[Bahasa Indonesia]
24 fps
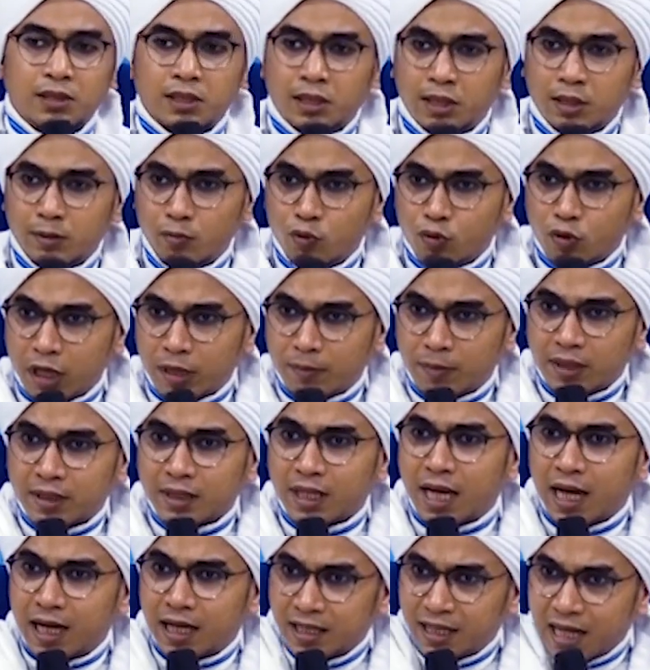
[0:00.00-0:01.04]
Jadi bukan
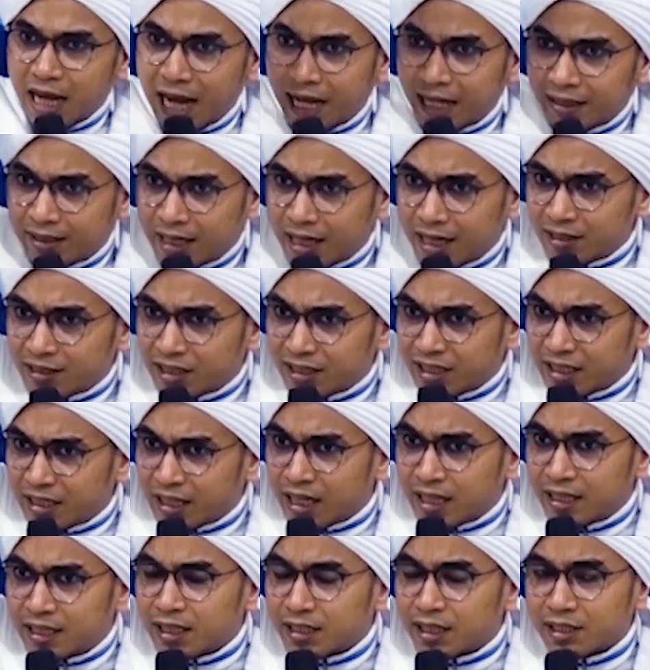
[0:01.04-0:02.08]
matahari ada
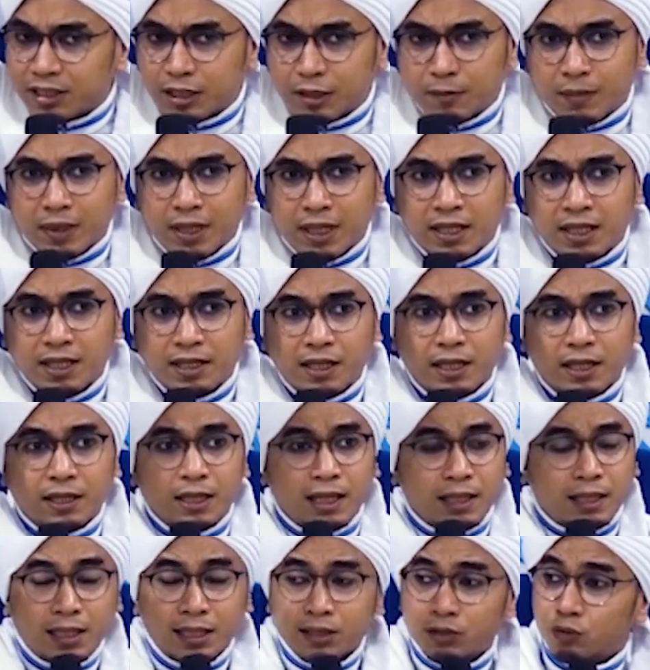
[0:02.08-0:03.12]
sejengkal di atas kepala kita
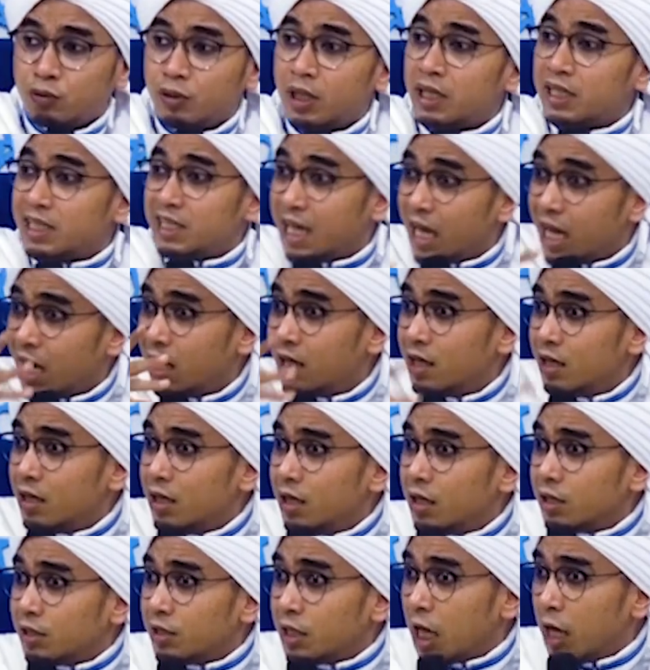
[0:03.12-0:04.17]
karena sudah dia,
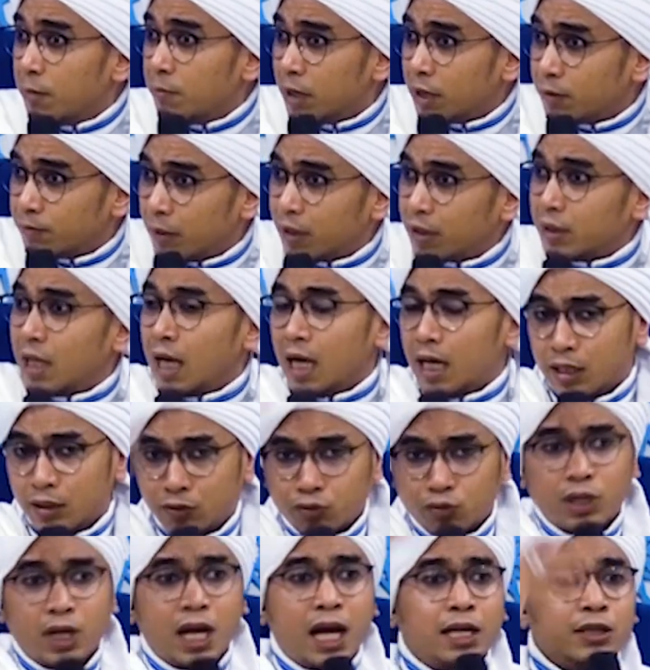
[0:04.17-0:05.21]
kiamat matahari
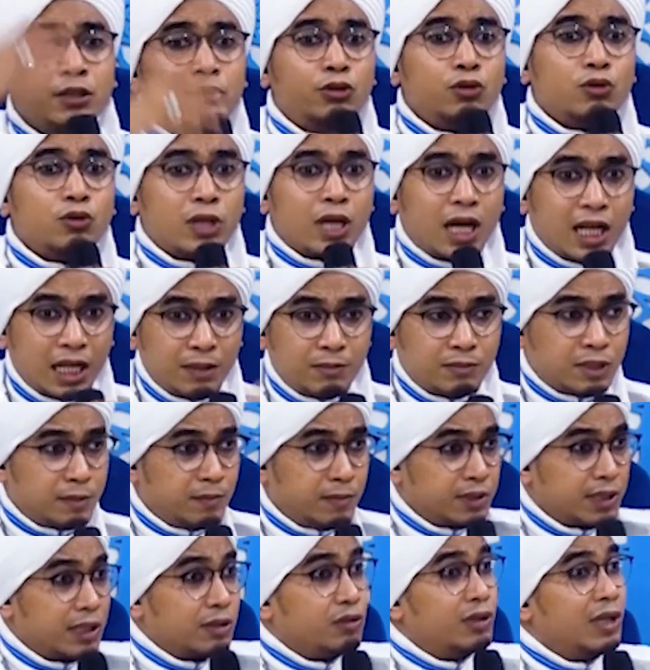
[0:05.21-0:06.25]
sudah hancur, alam
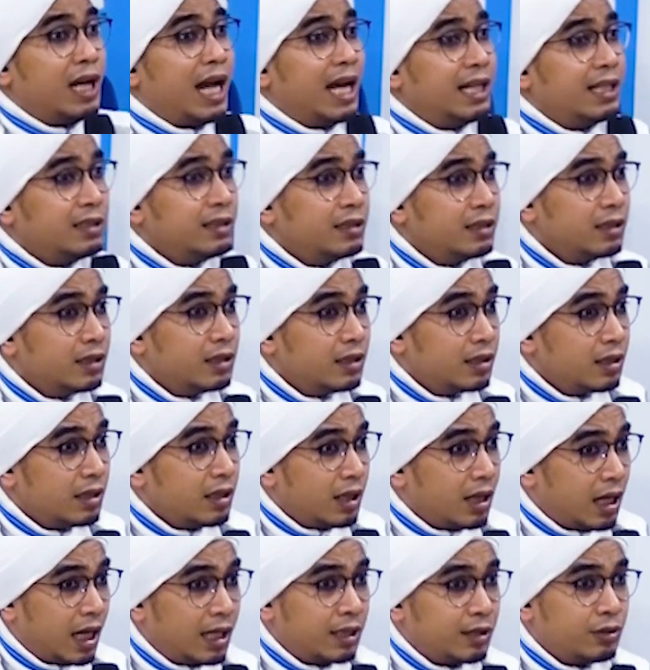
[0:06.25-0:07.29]
semesta sudah
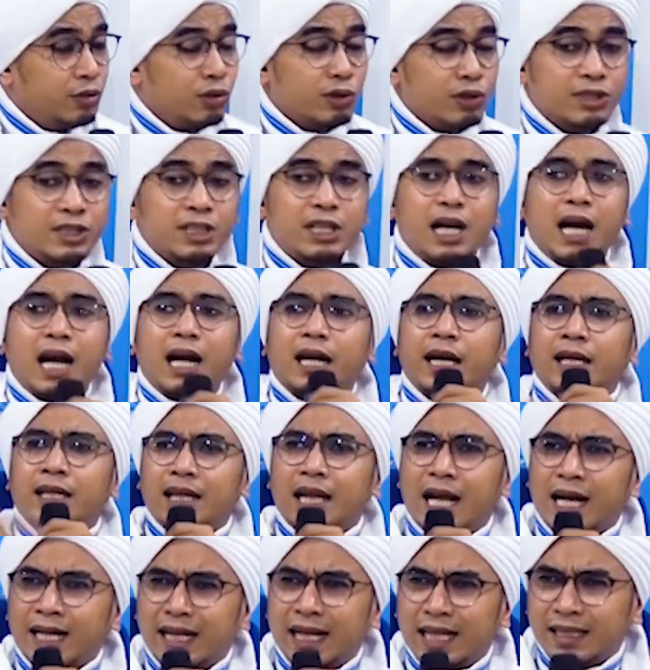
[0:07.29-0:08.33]
hancur.
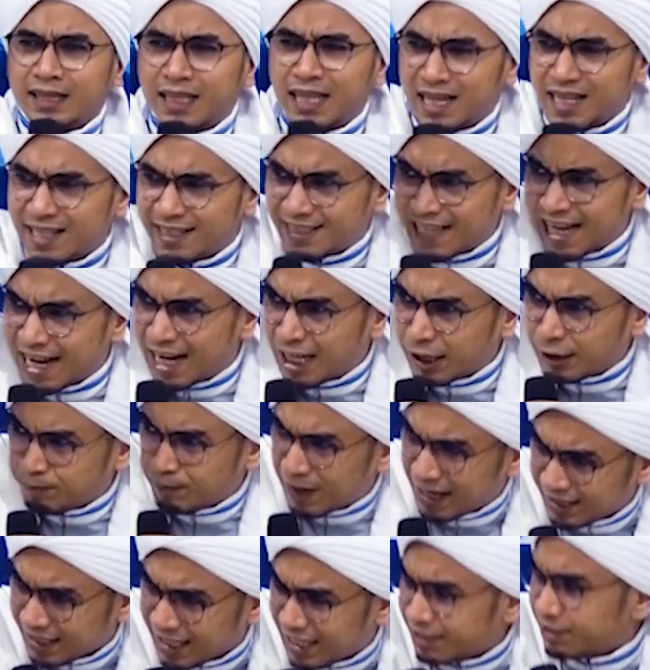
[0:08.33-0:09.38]
Seakan-akan dari sangat
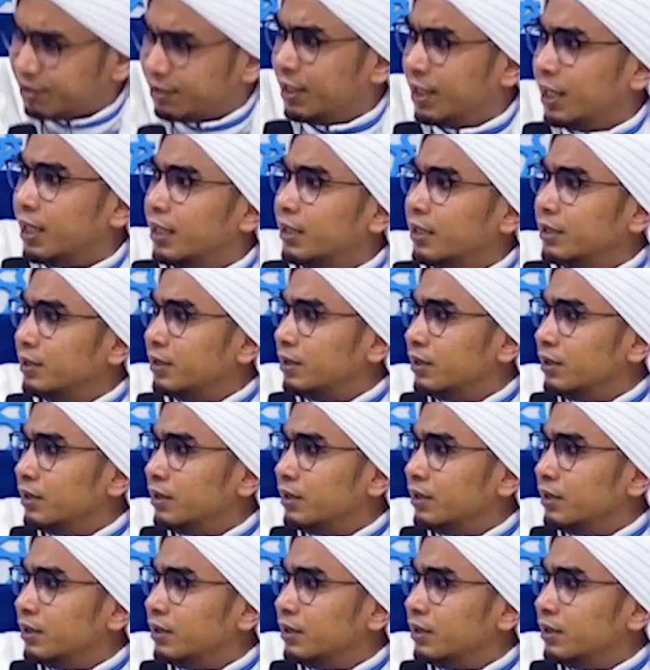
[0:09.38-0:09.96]
panasnya